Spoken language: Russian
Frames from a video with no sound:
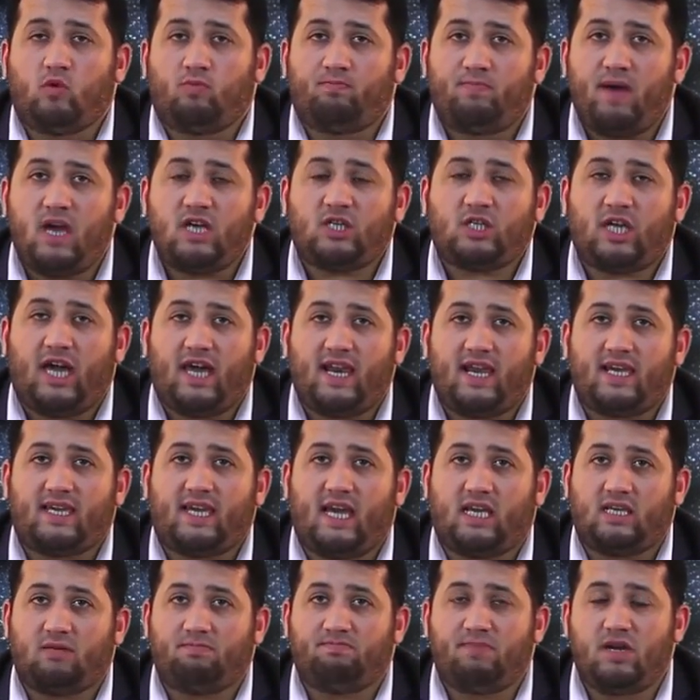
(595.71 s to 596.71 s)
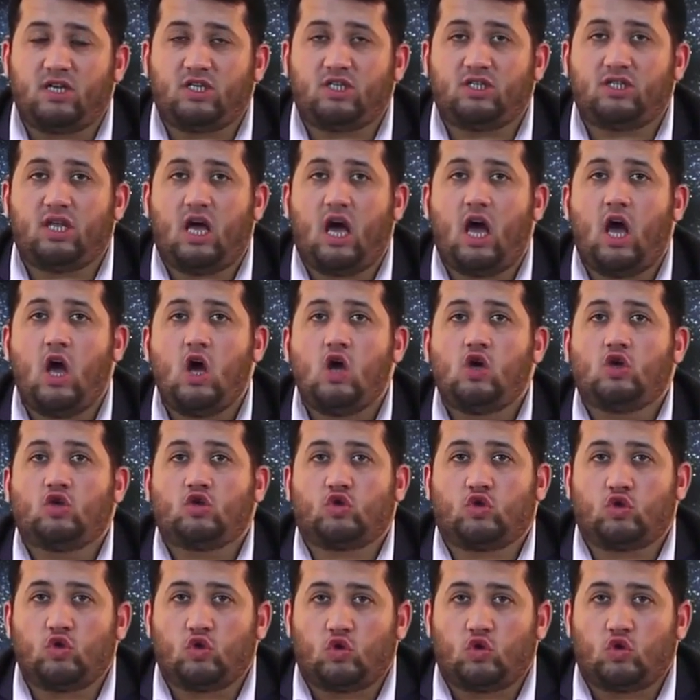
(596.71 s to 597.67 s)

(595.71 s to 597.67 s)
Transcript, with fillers: заменяются сукуном.